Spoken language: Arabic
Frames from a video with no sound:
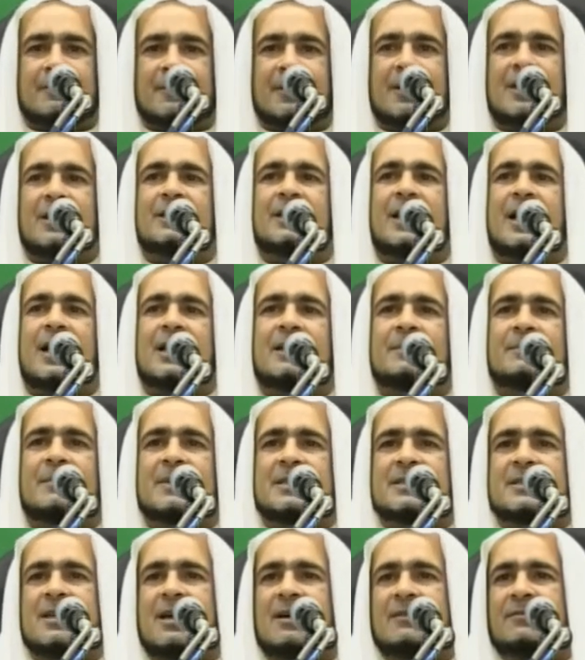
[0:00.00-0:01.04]
قطعت
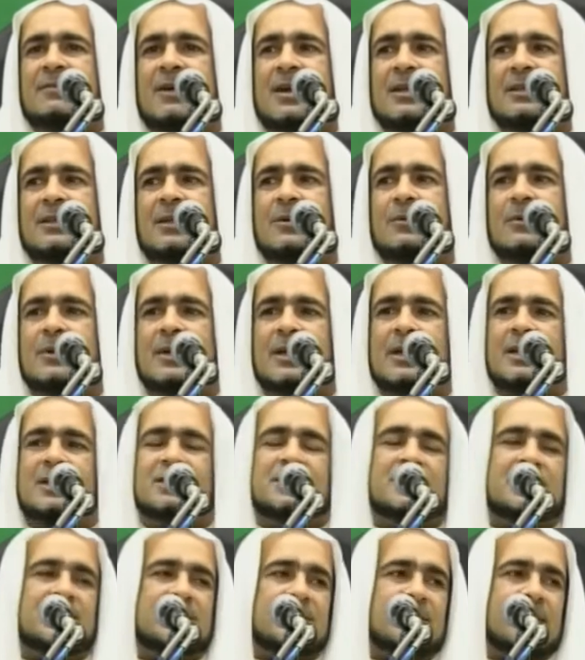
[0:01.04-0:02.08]
مسافات طويلة
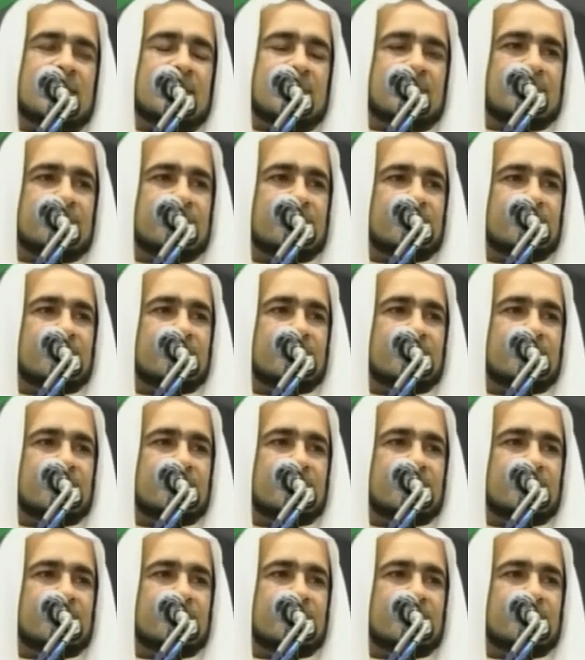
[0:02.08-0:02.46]
جدا